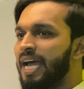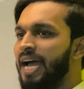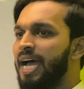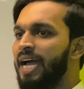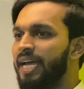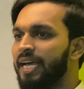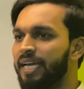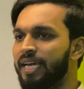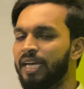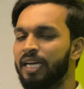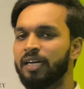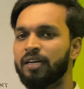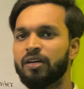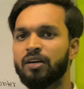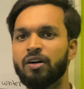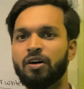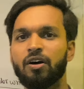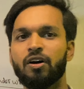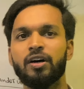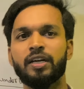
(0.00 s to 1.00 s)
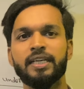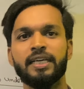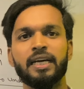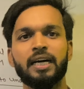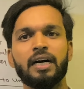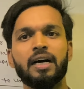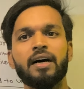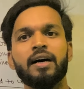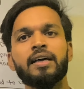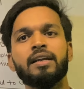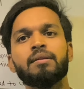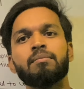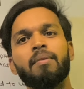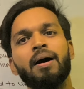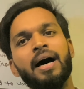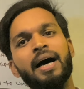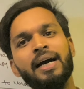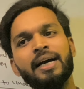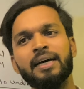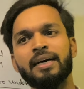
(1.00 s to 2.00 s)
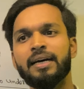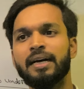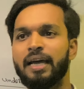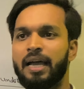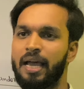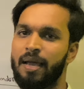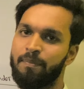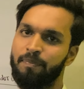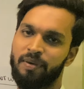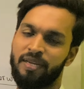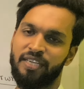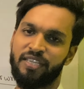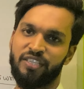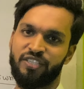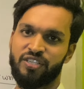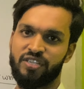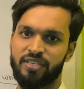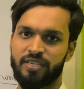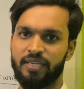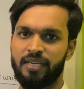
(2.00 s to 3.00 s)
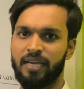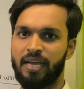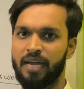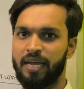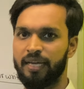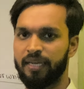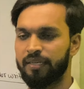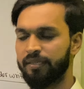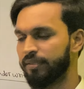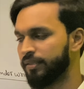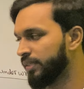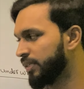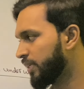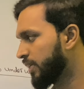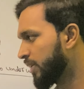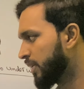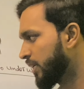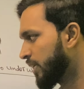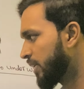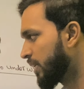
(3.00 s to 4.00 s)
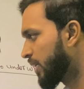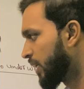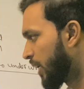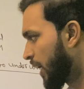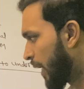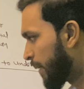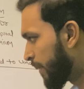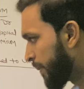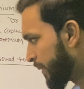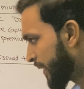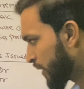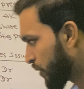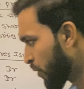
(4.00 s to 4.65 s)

क्या है और ये अनमार्क एप्लीकेशन क्या है अब हम ये